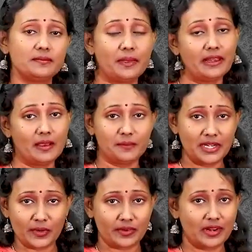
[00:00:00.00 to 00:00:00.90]
பின்
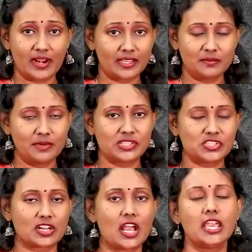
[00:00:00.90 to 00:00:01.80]
அப்படின்ற ஒரு நாடகம்
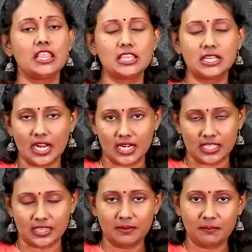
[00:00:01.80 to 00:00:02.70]
நடிச்சிருக்காங்க இந்த
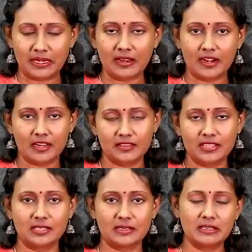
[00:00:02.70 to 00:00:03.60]
நாடகத்தை பின்னாளில்
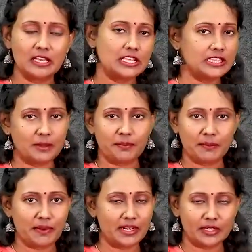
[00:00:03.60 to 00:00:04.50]
வந்து
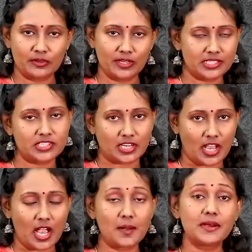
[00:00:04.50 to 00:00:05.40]
திரைப்படமாக எடுக்கணும்னு
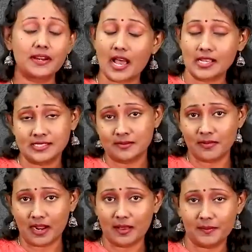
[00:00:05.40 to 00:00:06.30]
நினச்சிருக்காங்க அப்போ
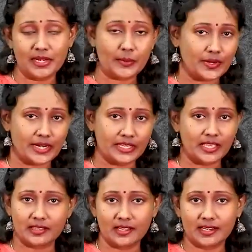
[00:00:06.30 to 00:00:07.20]
ராஜம்பாள் அப்படின்ற ஒரு
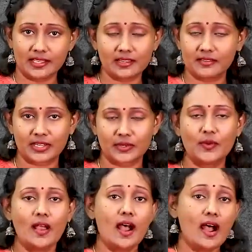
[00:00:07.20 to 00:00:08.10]
நடிகையை தான் நடிக்க வைக்கணும்
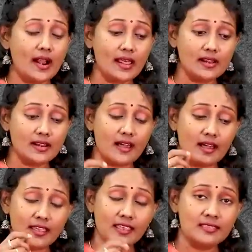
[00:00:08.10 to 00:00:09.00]
ஆனால்
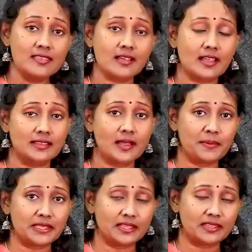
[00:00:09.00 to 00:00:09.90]
இந்த
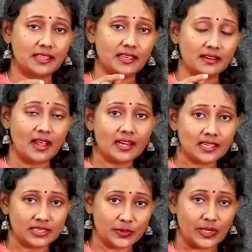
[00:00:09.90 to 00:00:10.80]
கதாபாத்திரத்தை
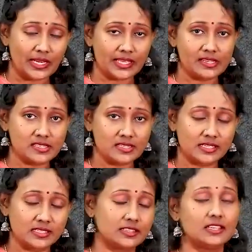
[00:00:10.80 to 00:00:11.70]
நாடகத்துறையில ஏற்று நடத்த